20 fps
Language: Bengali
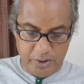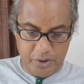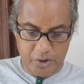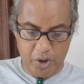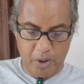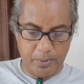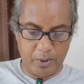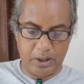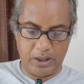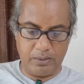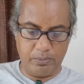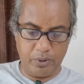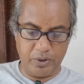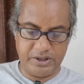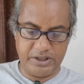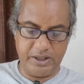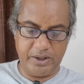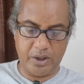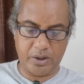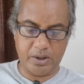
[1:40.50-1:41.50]
সমকাল
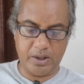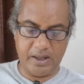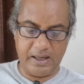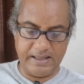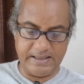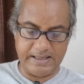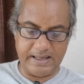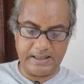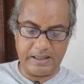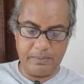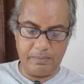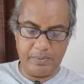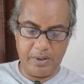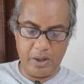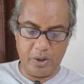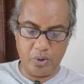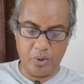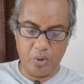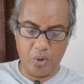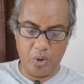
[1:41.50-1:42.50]
বলছে ডক্টর রেজা
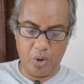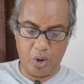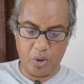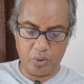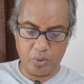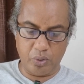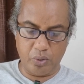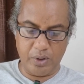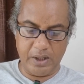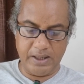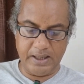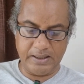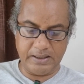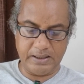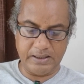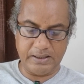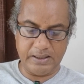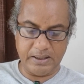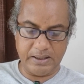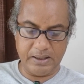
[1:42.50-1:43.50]
কিবডিয়া নুরুল হক নুরের
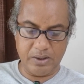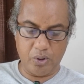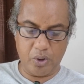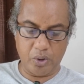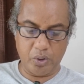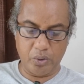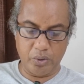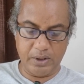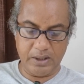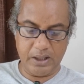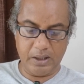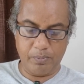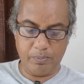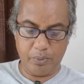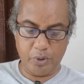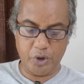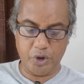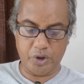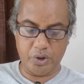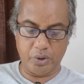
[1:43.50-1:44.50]
নেতৃত্বাধীন গণ অধিকার
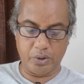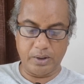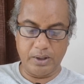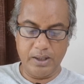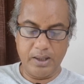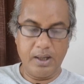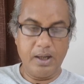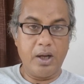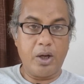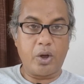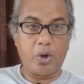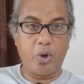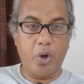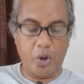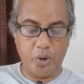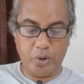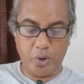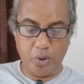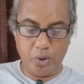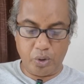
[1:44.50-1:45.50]
পরিষদ
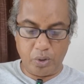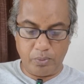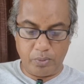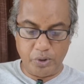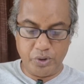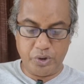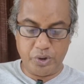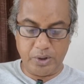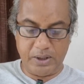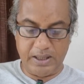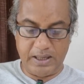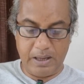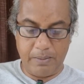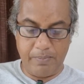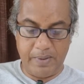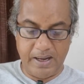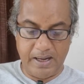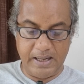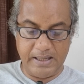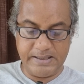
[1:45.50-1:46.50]
গণতন্ত্র মঞ্চ থেকে
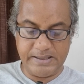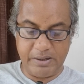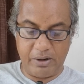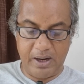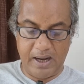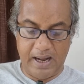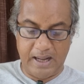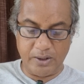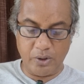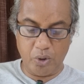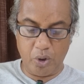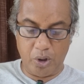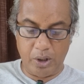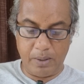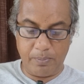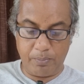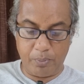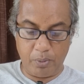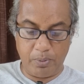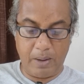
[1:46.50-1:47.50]
বেরিয়ে যাওয়া
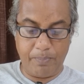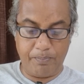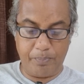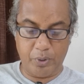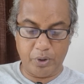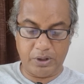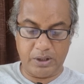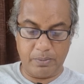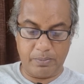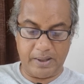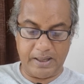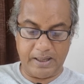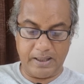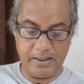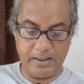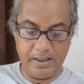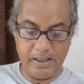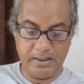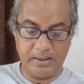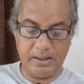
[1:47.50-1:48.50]
আন্দোলনে প্রভাব পড়তে পারে
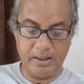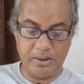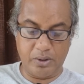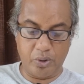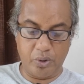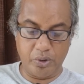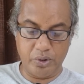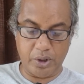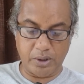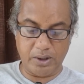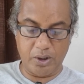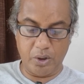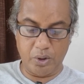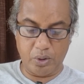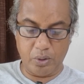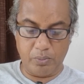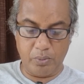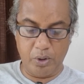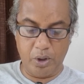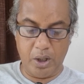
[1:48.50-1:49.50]
নেতৃত্ব
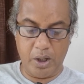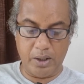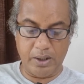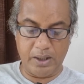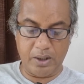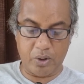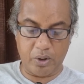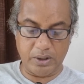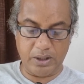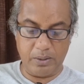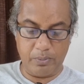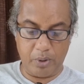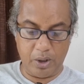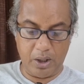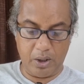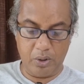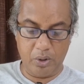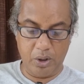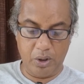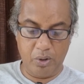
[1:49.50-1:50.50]
যথাযথ মূল্যায়নের কথা
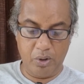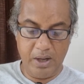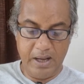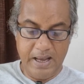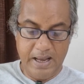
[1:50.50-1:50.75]
বলা হলেও